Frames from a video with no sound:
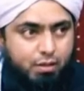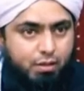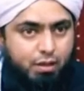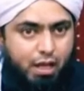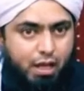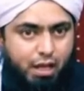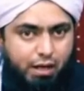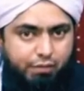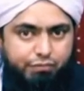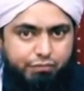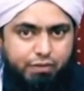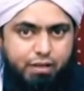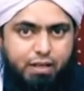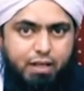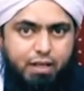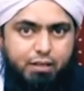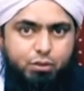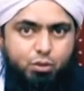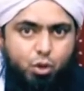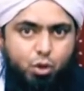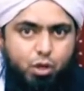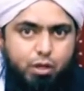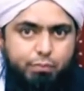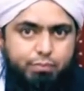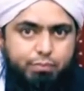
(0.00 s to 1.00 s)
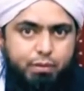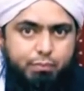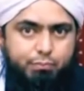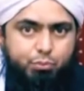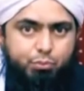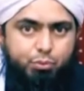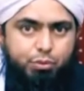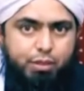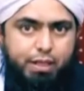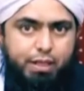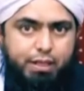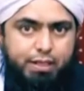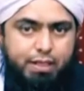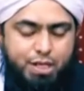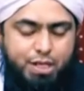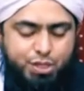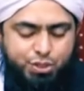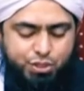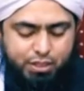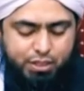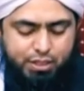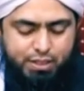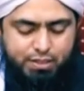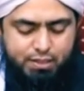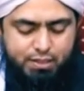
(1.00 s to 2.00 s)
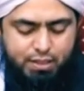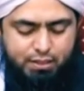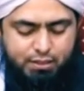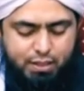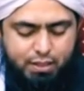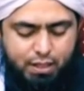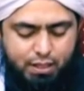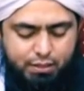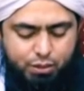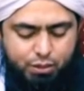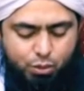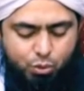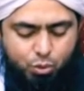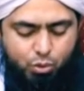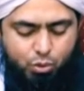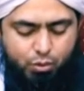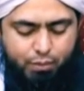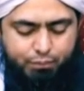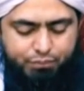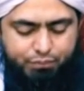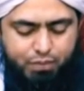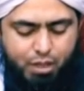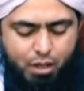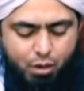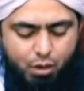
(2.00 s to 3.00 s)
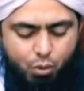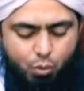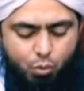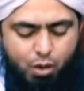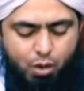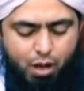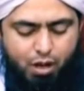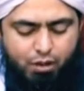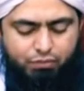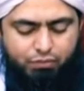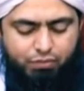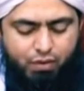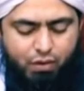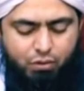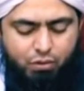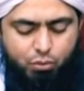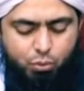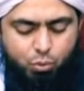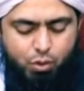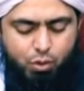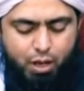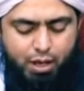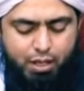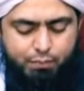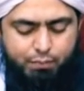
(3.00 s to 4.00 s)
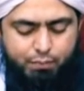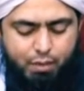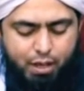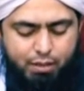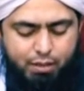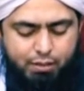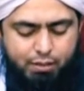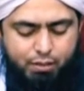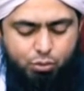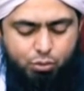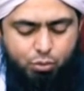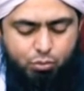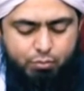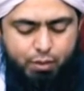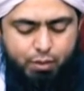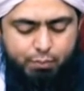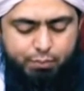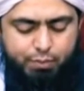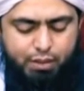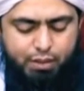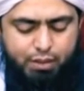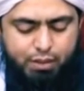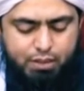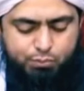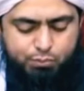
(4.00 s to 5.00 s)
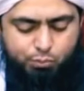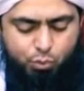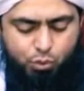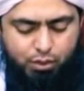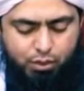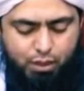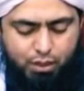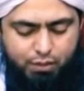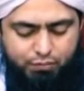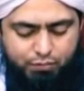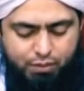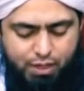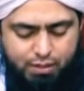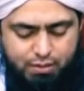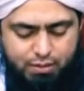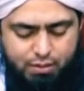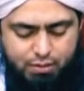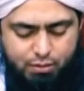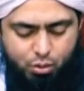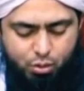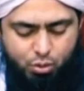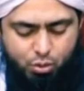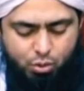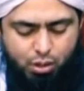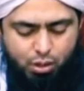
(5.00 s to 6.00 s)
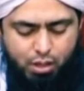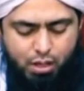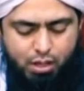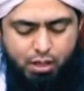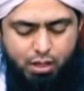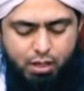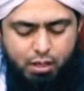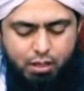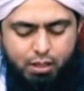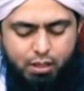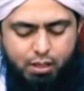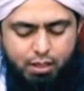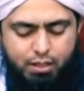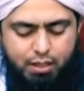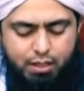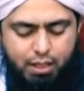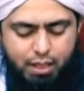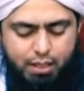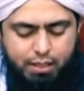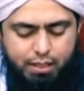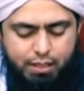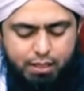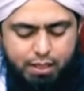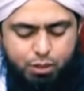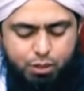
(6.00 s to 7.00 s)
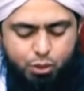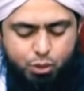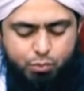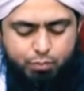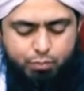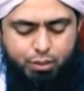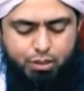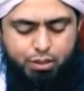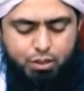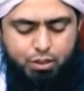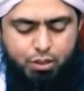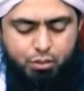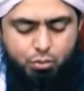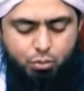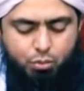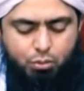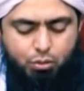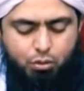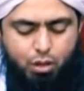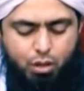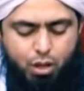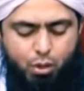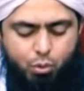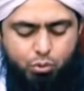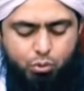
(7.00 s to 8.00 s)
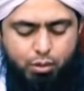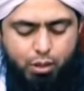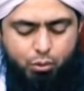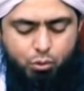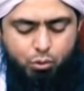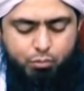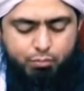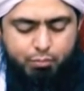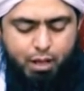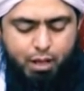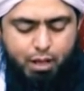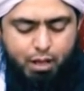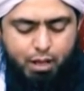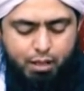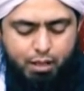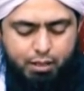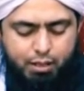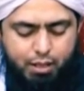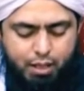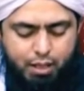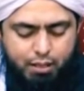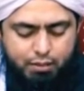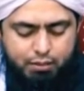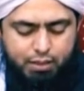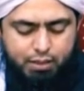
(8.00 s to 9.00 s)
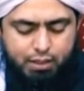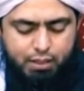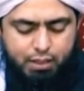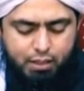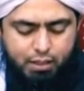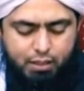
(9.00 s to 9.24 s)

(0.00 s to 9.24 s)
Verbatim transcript: हल्फिया तौर पर पूरी इंटेंशन के साथ खाते हो वाह फ़ू ऐमानकुम अपनी कस्मों की हिफाजत करो कज़ाली का युबैनकुम आयाति